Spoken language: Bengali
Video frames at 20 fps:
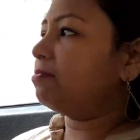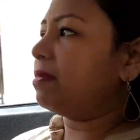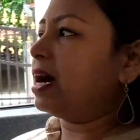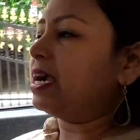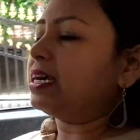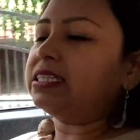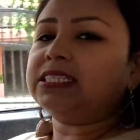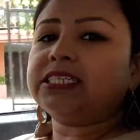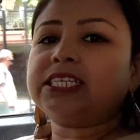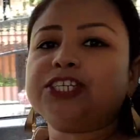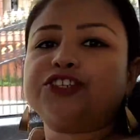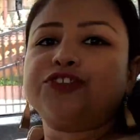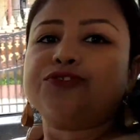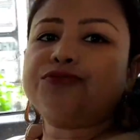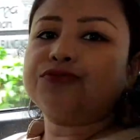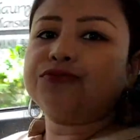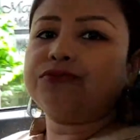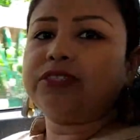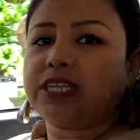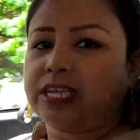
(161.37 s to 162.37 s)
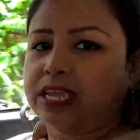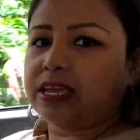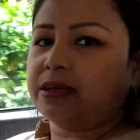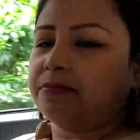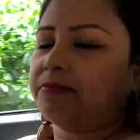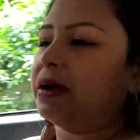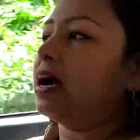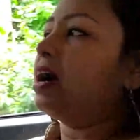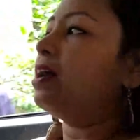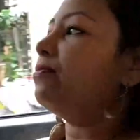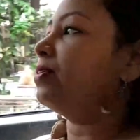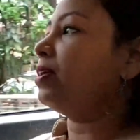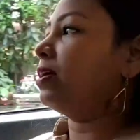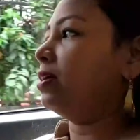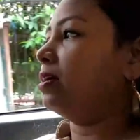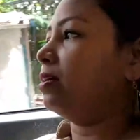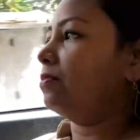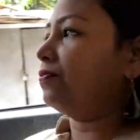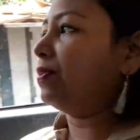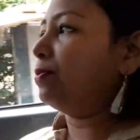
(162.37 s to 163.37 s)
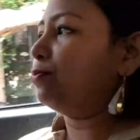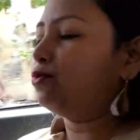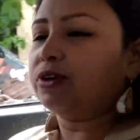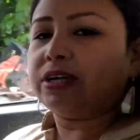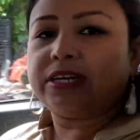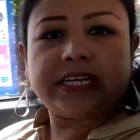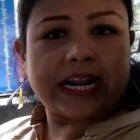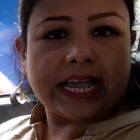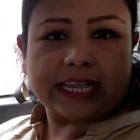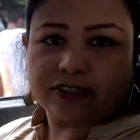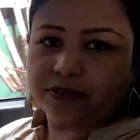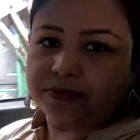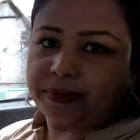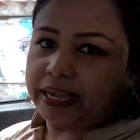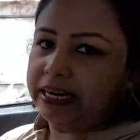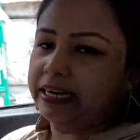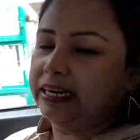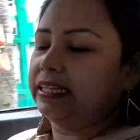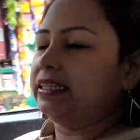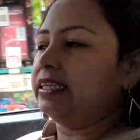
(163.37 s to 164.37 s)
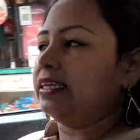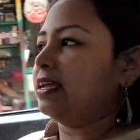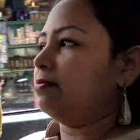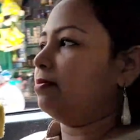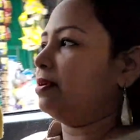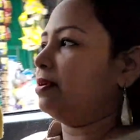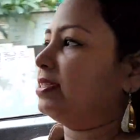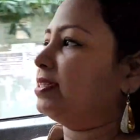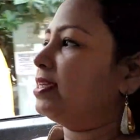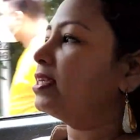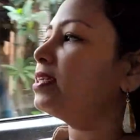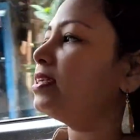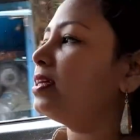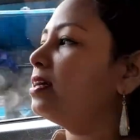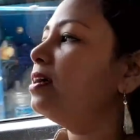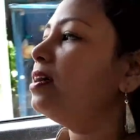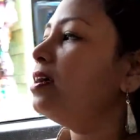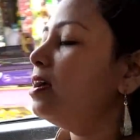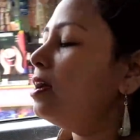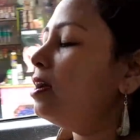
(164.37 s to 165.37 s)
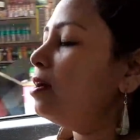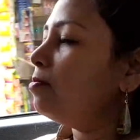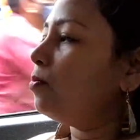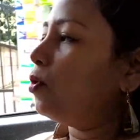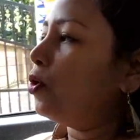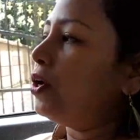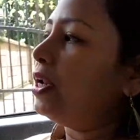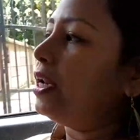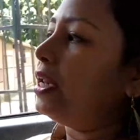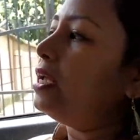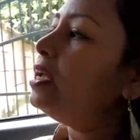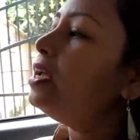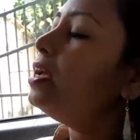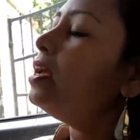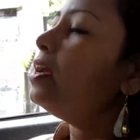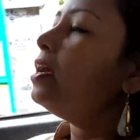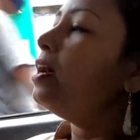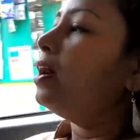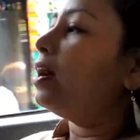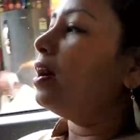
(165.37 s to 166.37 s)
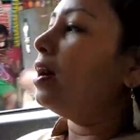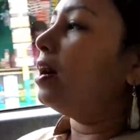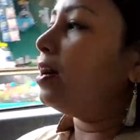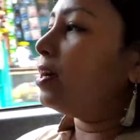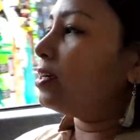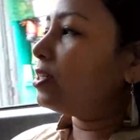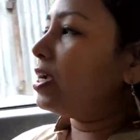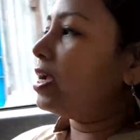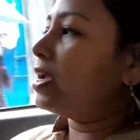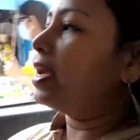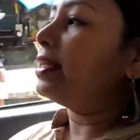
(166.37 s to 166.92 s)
মার্চের শুরুর দিকে বা ফেব্রুয়ারির একদম এন্ডের দিকে এক্সাক্টটা মনে নেই সেই